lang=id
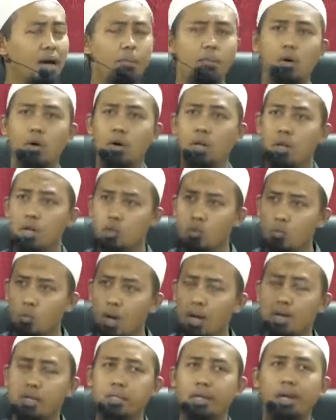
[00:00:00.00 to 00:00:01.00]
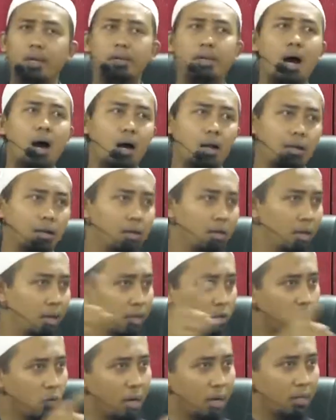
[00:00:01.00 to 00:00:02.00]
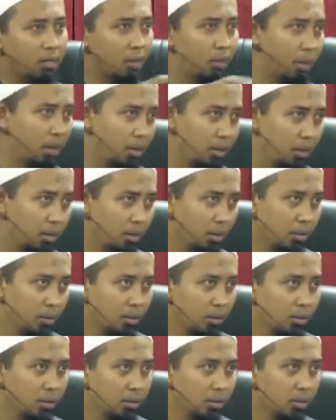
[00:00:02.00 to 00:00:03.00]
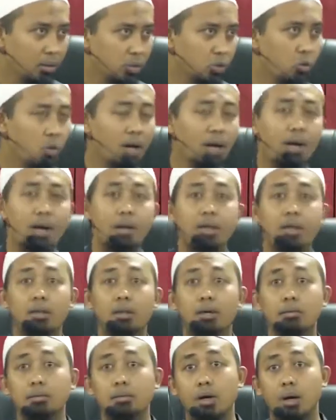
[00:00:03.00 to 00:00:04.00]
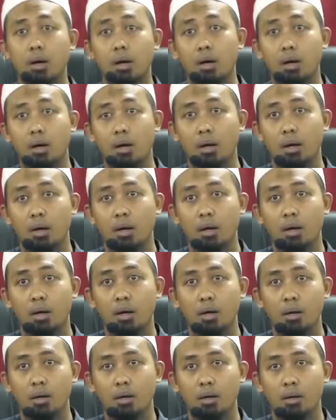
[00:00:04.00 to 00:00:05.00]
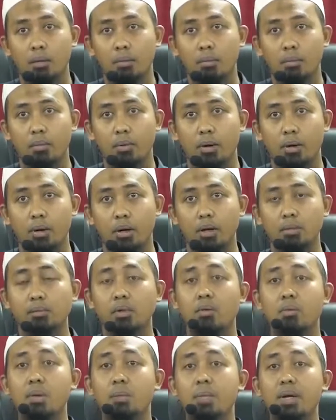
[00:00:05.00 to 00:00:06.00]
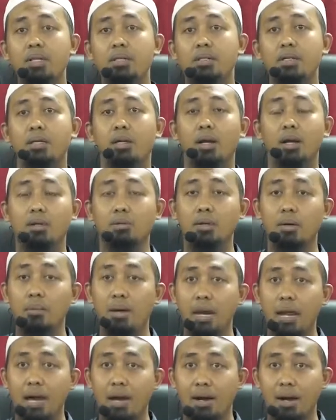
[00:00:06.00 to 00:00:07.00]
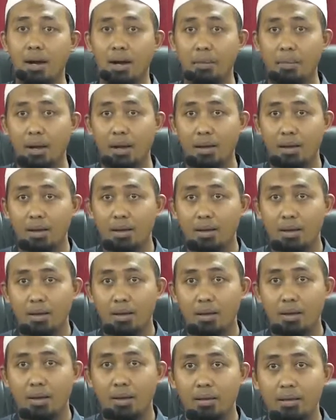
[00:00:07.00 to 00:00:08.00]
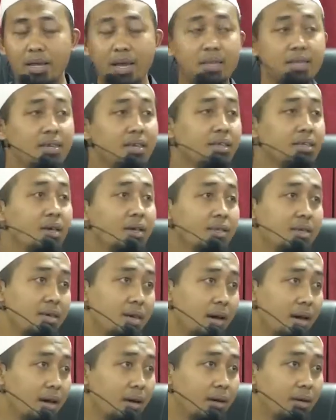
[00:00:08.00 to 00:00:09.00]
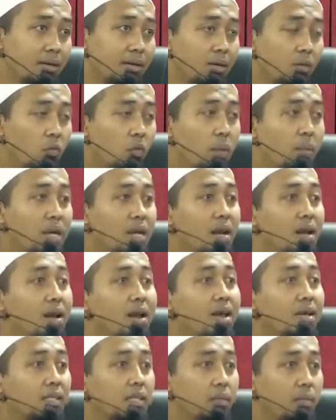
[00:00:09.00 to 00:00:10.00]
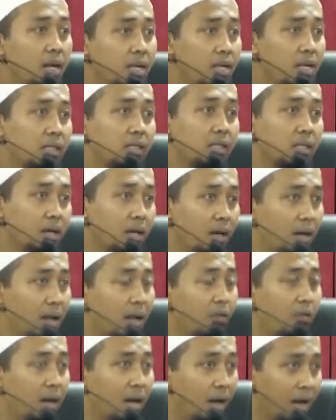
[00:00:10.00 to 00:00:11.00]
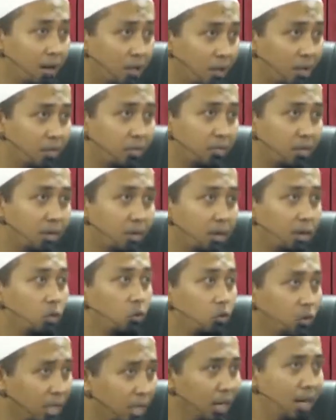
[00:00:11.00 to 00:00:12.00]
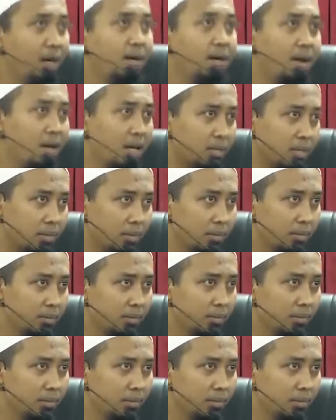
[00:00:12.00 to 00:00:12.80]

gabung suara syaitan dengan suara siapa? Suara ayat Allah. Allah membenci dan Allah melarang apa? Nyanyian-nyanyian. Wa minan nasi may yashtari lahwal hadith liyudhillan nas.